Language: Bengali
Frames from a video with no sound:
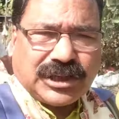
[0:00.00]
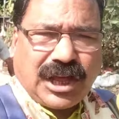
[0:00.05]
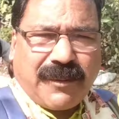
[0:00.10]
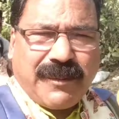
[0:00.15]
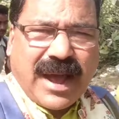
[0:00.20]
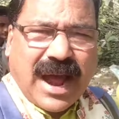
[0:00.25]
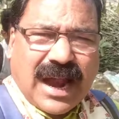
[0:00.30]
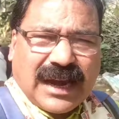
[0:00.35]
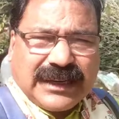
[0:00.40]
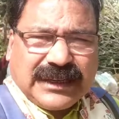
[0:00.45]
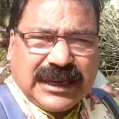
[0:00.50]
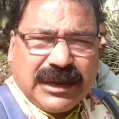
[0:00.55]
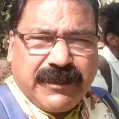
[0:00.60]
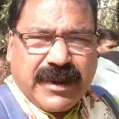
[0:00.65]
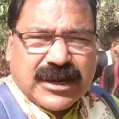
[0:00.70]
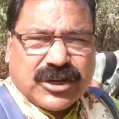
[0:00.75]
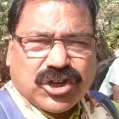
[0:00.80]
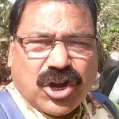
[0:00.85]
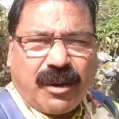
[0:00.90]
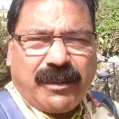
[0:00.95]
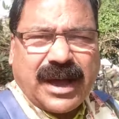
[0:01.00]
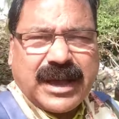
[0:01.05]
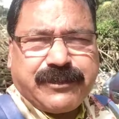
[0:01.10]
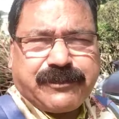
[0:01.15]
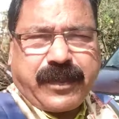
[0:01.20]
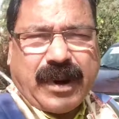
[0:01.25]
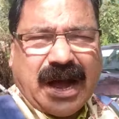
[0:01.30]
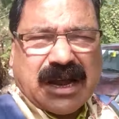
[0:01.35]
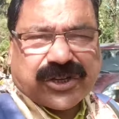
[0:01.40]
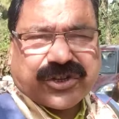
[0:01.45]
তবে আলটিমেট সবাই
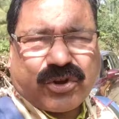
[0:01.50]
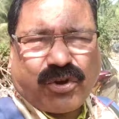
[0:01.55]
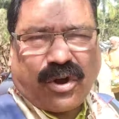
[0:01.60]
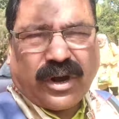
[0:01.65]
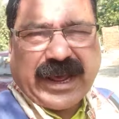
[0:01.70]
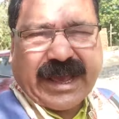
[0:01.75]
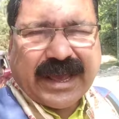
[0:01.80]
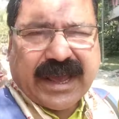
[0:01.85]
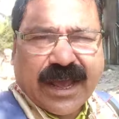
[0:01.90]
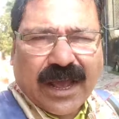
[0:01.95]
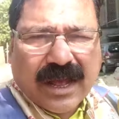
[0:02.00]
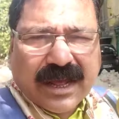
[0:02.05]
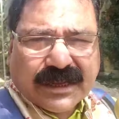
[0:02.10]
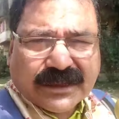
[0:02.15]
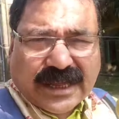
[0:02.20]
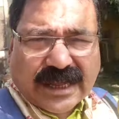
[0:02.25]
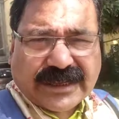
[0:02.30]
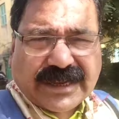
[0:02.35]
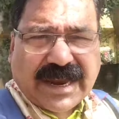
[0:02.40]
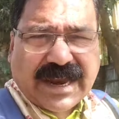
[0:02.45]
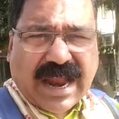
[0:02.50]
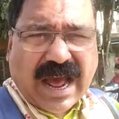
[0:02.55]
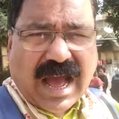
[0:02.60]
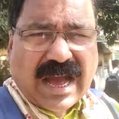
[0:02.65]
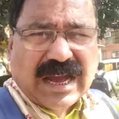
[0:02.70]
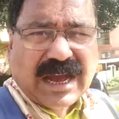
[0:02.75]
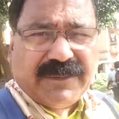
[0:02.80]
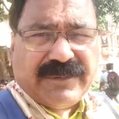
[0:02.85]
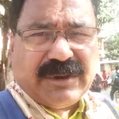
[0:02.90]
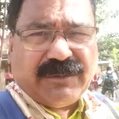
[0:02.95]
পাস করে তাদের
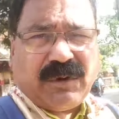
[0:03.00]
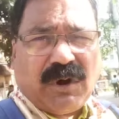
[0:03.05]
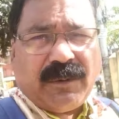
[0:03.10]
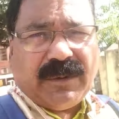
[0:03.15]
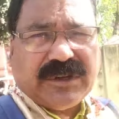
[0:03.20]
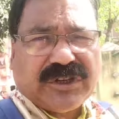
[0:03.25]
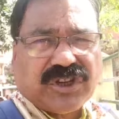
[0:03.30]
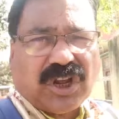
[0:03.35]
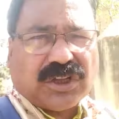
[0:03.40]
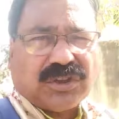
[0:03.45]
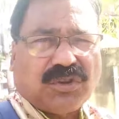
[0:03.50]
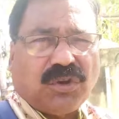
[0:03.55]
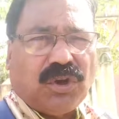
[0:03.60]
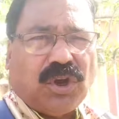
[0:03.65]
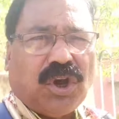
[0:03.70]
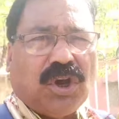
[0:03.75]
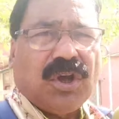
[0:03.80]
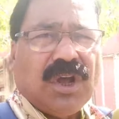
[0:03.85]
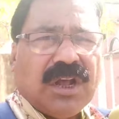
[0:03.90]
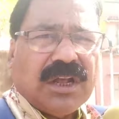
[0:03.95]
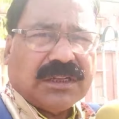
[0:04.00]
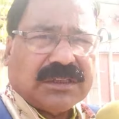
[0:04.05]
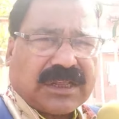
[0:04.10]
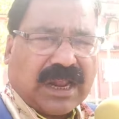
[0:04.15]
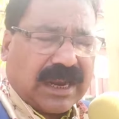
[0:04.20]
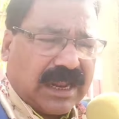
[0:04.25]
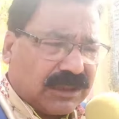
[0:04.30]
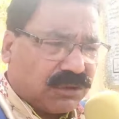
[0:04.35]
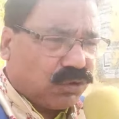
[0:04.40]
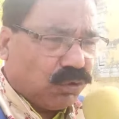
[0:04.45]
আগামী ভবিষ্যৎগুলো
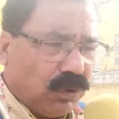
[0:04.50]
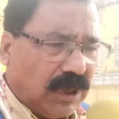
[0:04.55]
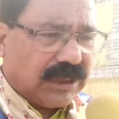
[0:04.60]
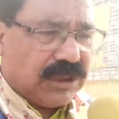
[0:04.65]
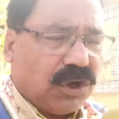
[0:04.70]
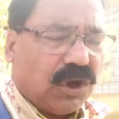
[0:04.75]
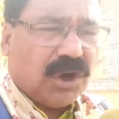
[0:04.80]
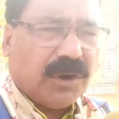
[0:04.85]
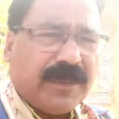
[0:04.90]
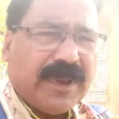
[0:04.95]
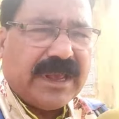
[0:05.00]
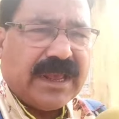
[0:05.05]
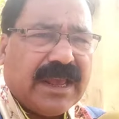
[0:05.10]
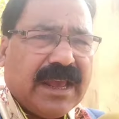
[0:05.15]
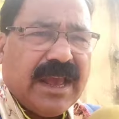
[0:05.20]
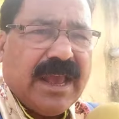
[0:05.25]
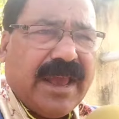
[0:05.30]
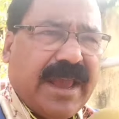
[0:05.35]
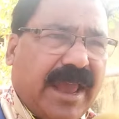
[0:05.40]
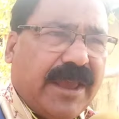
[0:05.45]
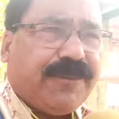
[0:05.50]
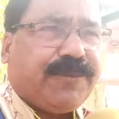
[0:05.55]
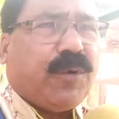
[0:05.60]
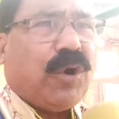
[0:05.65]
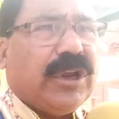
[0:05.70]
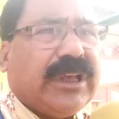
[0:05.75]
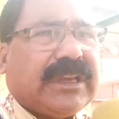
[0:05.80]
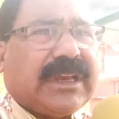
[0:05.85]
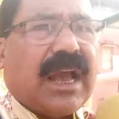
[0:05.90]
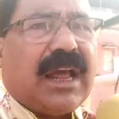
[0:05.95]
তারা তুলে ধরবে এই
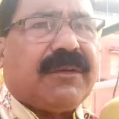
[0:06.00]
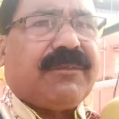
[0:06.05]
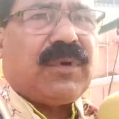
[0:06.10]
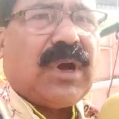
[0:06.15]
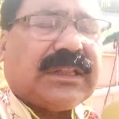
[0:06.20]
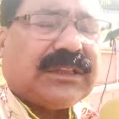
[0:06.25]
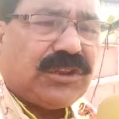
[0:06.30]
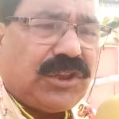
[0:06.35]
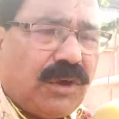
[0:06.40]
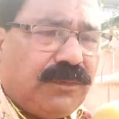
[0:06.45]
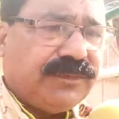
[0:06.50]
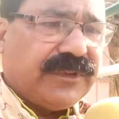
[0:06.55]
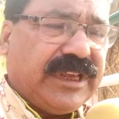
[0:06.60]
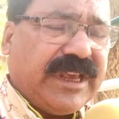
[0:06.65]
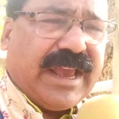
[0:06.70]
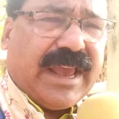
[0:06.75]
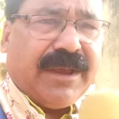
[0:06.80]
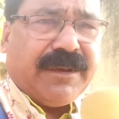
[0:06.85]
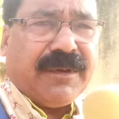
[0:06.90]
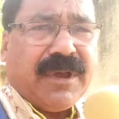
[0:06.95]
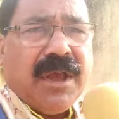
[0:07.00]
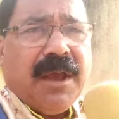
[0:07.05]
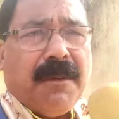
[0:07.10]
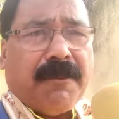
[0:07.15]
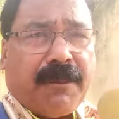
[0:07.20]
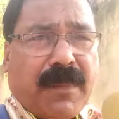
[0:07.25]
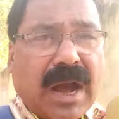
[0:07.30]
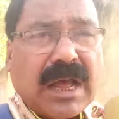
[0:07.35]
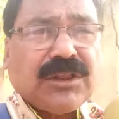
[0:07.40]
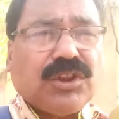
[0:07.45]
পরীক্ষার মাধ্যম দিয়ে
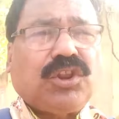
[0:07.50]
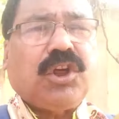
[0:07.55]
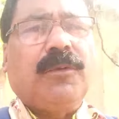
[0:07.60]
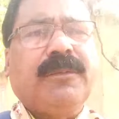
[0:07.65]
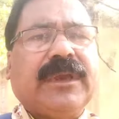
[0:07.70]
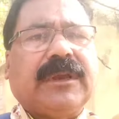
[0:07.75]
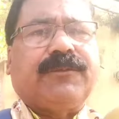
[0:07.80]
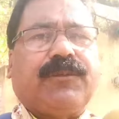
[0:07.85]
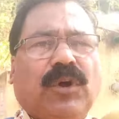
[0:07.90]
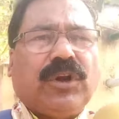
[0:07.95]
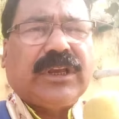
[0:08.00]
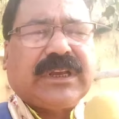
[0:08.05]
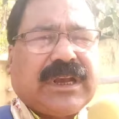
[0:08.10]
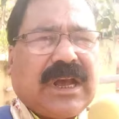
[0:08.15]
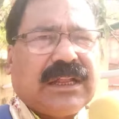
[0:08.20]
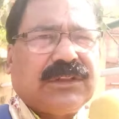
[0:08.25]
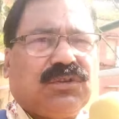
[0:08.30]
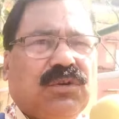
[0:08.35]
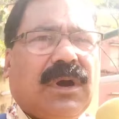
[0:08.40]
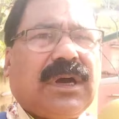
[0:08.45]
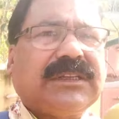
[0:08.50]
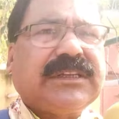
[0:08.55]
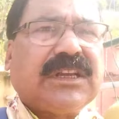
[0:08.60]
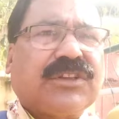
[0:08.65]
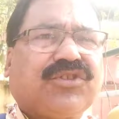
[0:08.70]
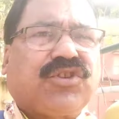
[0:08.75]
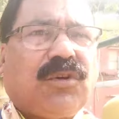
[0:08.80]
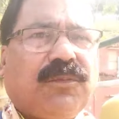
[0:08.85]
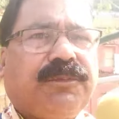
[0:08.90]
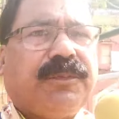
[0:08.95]
মাধ্যমিক পরীক্ষা দু
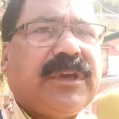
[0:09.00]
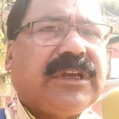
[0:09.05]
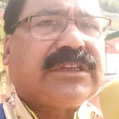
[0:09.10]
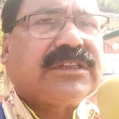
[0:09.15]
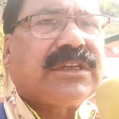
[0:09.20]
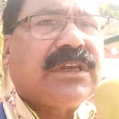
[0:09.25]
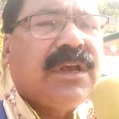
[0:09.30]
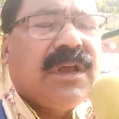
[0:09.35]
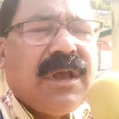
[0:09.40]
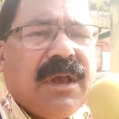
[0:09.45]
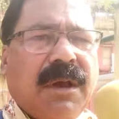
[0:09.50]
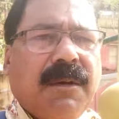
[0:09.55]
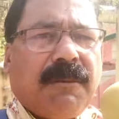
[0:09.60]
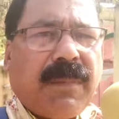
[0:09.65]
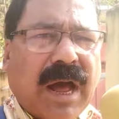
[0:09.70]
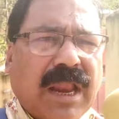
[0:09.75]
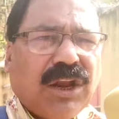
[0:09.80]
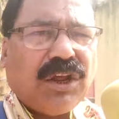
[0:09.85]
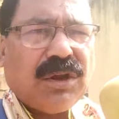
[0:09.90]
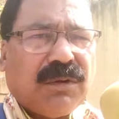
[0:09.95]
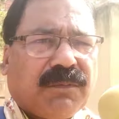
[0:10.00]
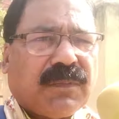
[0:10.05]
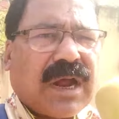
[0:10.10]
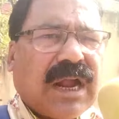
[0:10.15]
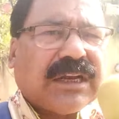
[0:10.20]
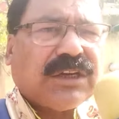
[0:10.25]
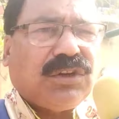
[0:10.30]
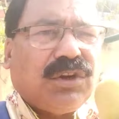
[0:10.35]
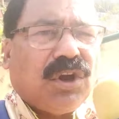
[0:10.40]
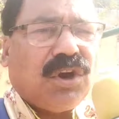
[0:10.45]
ভালো
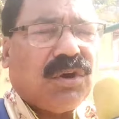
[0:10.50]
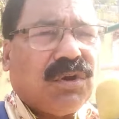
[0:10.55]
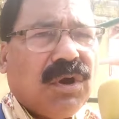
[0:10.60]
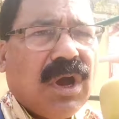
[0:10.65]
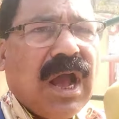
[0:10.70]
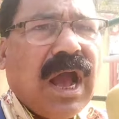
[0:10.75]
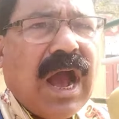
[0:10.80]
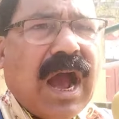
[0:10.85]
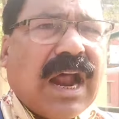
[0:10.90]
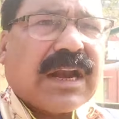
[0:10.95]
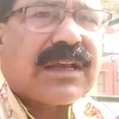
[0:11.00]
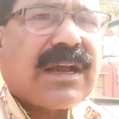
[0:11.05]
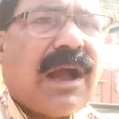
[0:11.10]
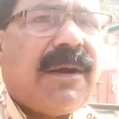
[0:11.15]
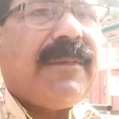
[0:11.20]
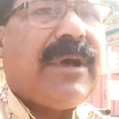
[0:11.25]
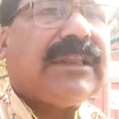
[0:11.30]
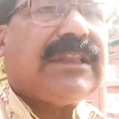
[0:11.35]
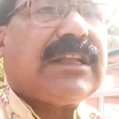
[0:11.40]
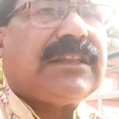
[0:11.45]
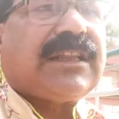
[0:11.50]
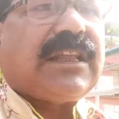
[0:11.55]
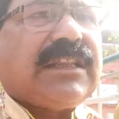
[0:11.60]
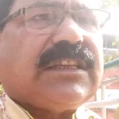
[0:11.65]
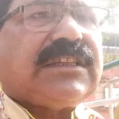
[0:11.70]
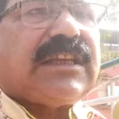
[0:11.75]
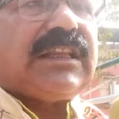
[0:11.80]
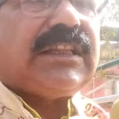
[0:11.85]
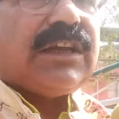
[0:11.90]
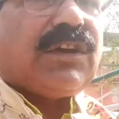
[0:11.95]
কাটলো আর কামালদা
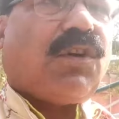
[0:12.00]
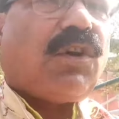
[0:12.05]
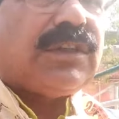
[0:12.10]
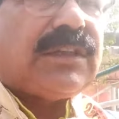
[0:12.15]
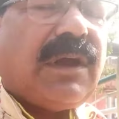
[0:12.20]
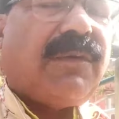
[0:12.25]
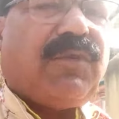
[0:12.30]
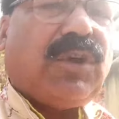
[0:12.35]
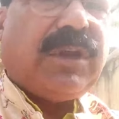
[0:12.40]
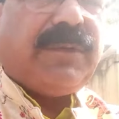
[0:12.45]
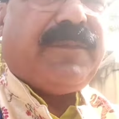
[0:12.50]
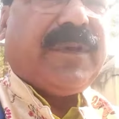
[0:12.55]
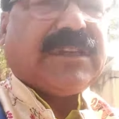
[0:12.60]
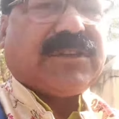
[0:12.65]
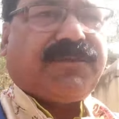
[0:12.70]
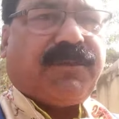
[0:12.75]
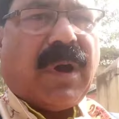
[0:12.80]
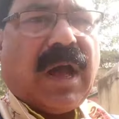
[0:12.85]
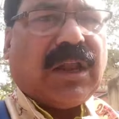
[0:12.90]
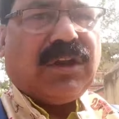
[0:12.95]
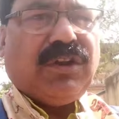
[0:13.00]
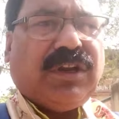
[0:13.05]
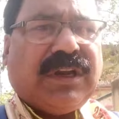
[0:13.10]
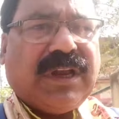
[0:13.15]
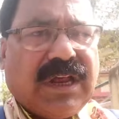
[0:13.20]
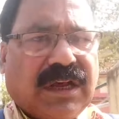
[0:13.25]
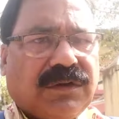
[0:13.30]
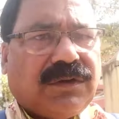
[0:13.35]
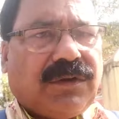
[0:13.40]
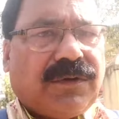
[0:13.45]
তাদের সাথে কথা বলে বেশ ভালোই
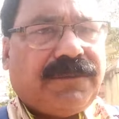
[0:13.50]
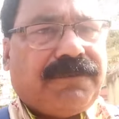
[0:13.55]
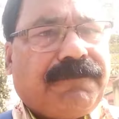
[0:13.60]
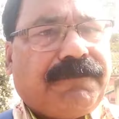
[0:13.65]
লাগলো